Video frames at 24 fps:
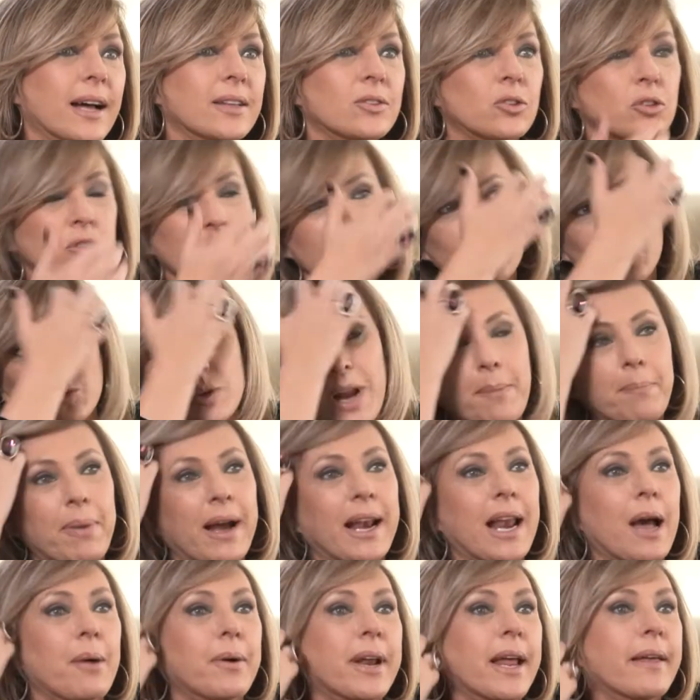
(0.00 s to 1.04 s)
Entonces, una
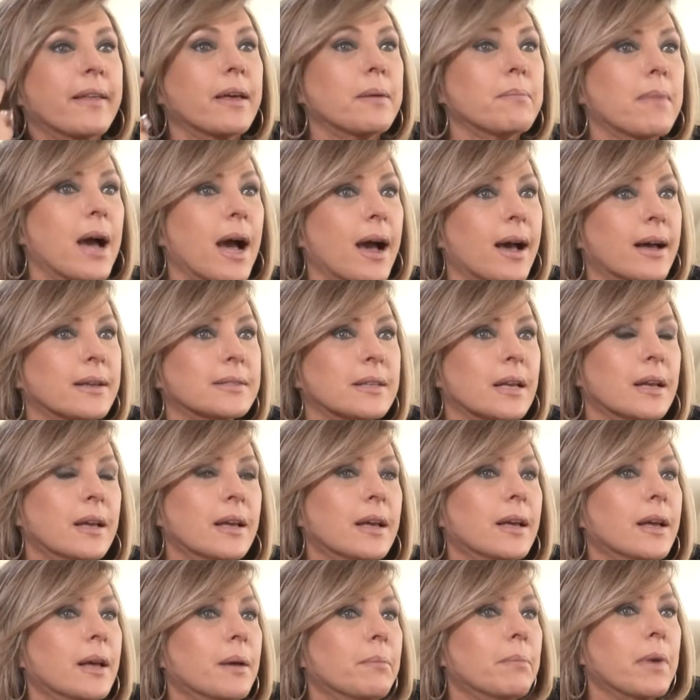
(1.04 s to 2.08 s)
palabra de más,
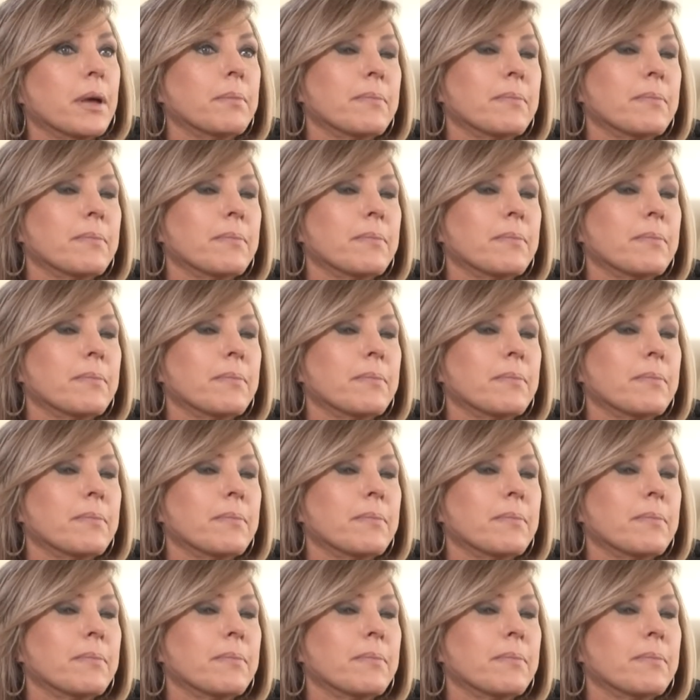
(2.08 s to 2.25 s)
me